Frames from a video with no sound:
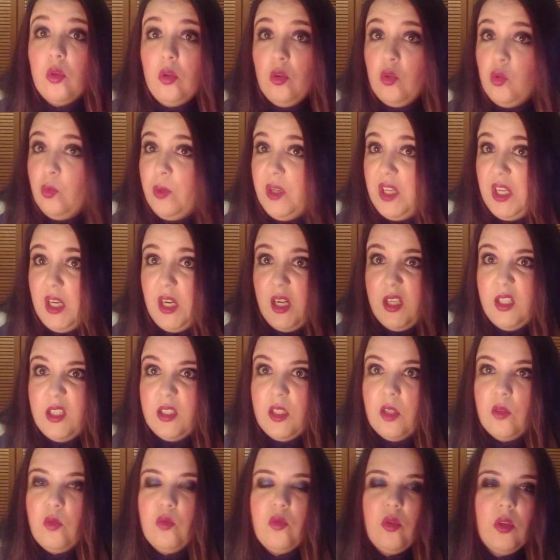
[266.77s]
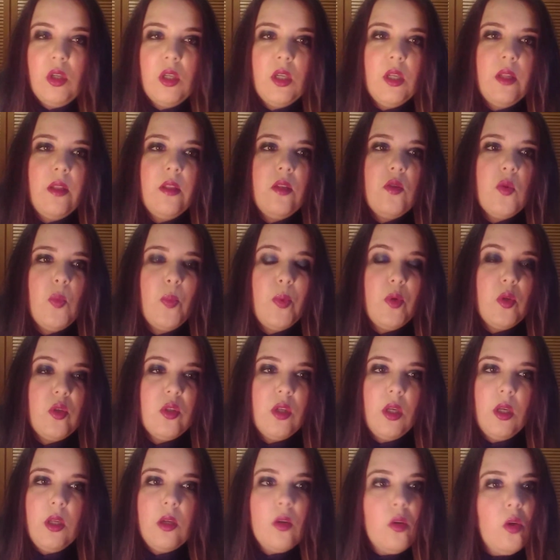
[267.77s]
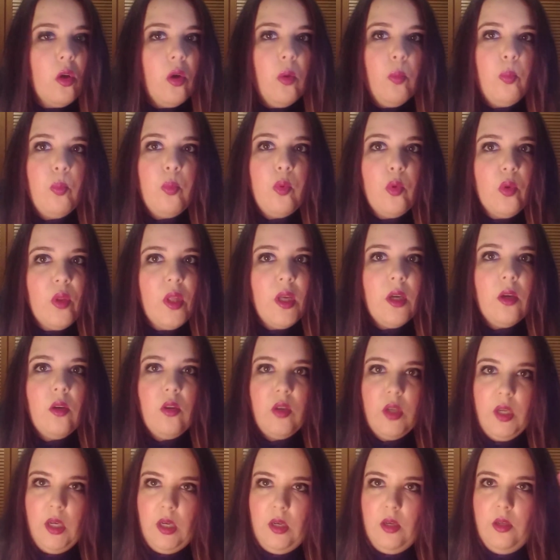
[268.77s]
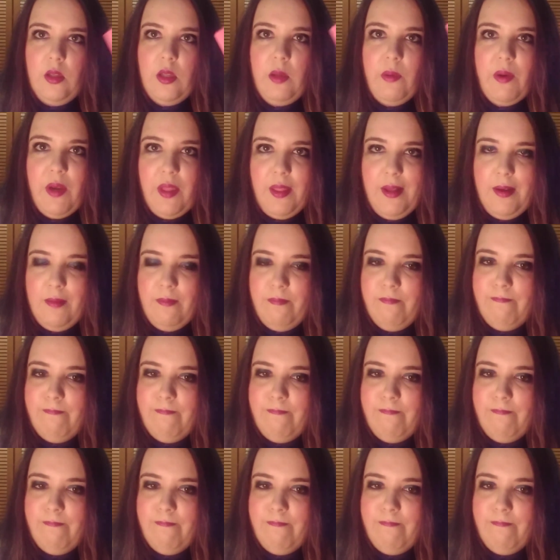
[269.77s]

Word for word: no lo tuve que leer en el instituto ni nada de eso, pero es que no pude con él, de verdad.